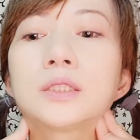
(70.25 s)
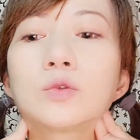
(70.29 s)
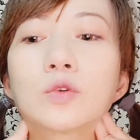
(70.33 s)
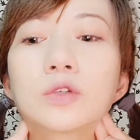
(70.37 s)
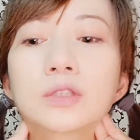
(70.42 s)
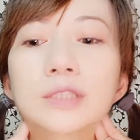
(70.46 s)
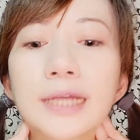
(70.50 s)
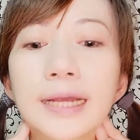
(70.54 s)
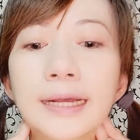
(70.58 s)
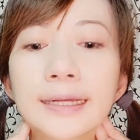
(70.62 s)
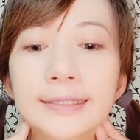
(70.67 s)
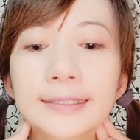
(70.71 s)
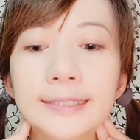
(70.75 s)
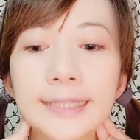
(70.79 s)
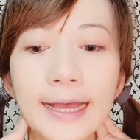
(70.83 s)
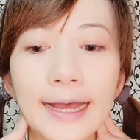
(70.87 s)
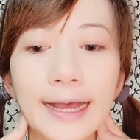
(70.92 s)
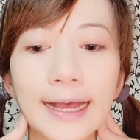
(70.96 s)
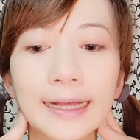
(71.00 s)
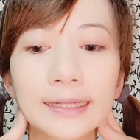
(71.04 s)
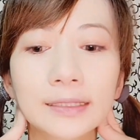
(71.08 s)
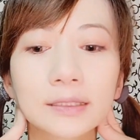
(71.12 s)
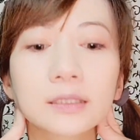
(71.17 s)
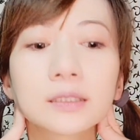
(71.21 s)
我常常在
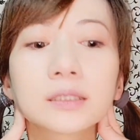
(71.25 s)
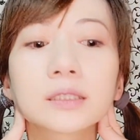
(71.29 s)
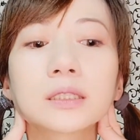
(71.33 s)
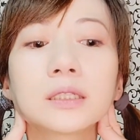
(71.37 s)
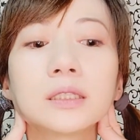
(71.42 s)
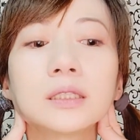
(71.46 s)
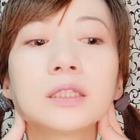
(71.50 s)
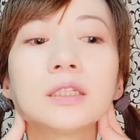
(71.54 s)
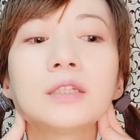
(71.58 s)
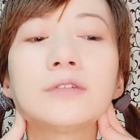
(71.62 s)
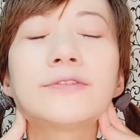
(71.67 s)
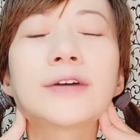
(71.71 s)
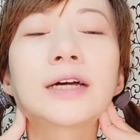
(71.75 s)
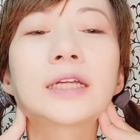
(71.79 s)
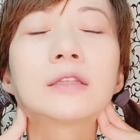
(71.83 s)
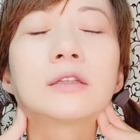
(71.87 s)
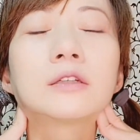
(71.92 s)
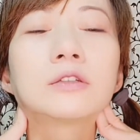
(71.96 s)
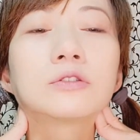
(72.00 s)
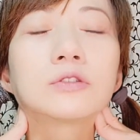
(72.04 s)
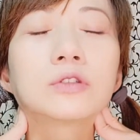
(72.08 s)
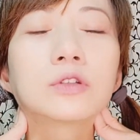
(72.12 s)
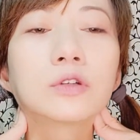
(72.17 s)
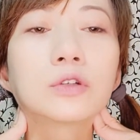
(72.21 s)
按这个地方
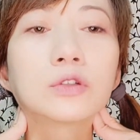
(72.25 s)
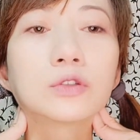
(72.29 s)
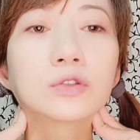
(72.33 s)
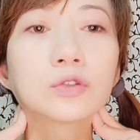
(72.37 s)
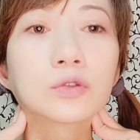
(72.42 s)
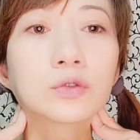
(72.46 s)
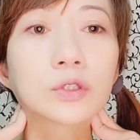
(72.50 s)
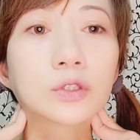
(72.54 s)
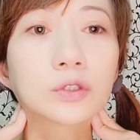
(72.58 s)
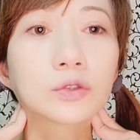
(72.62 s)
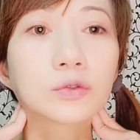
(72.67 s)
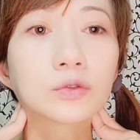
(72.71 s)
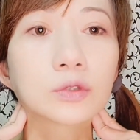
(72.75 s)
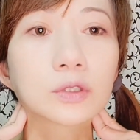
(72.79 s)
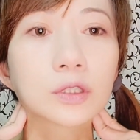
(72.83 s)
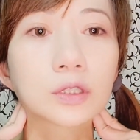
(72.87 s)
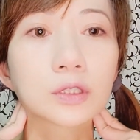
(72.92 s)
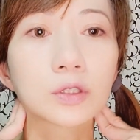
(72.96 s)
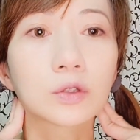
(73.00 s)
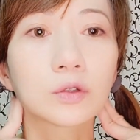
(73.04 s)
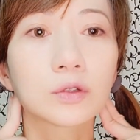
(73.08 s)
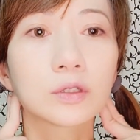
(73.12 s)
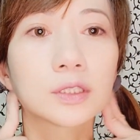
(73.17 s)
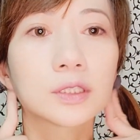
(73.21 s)
的时候，就会觉得
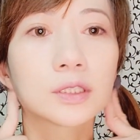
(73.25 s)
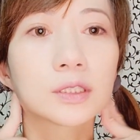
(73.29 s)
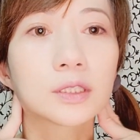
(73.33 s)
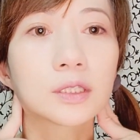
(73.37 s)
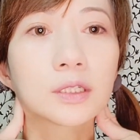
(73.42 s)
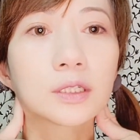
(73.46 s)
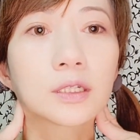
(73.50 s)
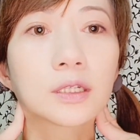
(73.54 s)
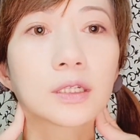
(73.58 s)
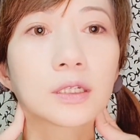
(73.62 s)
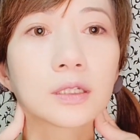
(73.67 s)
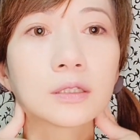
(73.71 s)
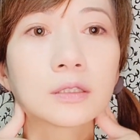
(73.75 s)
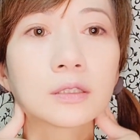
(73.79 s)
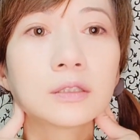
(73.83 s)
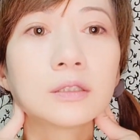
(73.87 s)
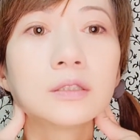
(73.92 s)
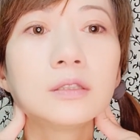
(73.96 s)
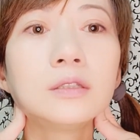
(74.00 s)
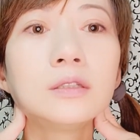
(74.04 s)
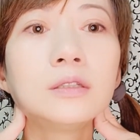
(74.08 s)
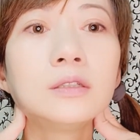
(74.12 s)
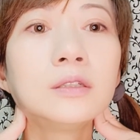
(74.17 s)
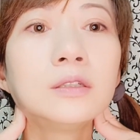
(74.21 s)
有一些
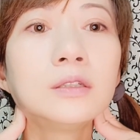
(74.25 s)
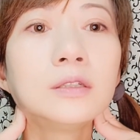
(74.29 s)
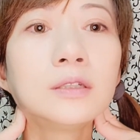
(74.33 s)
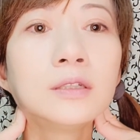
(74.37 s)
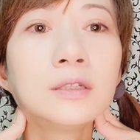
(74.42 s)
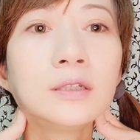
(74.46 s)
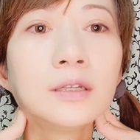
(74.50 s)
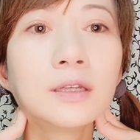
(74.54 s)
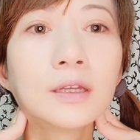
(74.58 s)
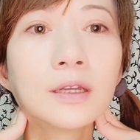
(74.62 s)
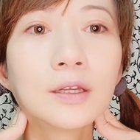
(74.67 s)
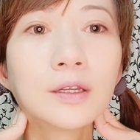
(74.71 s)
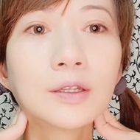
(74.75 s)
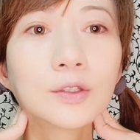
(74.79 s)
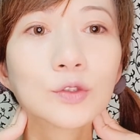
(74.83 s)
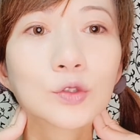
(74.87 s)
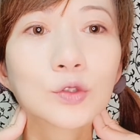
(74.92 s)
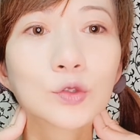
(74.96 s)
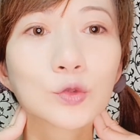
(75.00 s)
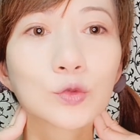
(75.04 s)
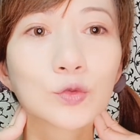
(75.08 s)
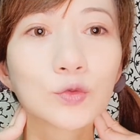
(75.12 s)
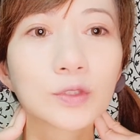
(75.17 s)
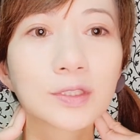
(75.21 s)

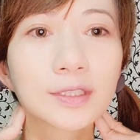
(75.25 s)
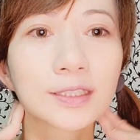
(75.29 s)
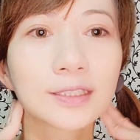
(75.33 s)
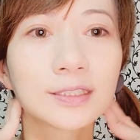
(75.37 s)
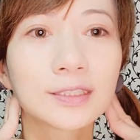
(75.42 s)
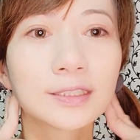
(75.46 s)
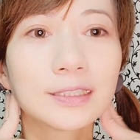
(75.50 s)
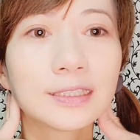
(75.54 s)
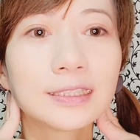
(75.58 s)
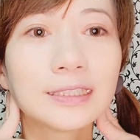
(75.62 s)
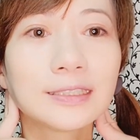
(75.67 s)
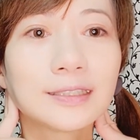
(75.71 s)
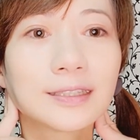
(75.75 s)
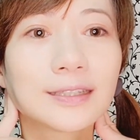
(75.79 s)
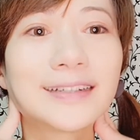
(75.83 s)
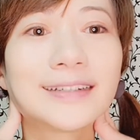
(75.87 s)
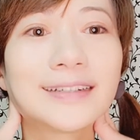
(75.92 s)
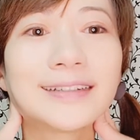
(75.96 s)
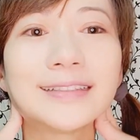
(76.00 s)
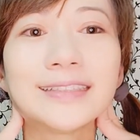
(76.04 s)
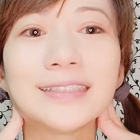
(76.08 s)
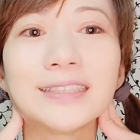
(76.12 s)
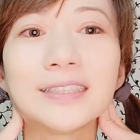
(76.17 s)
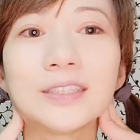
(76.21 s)
组织液
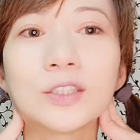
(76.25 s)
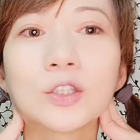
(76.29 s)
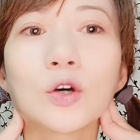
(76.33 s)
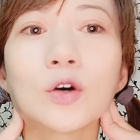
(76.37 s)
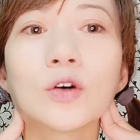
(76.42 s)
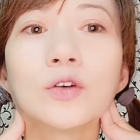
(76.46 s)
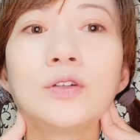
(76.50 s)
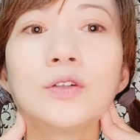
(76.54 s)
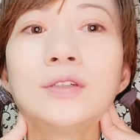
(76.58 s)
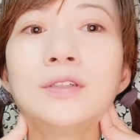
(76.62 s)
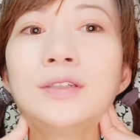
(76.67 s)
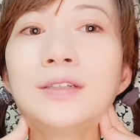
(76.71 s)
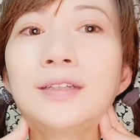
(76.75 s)
的移动。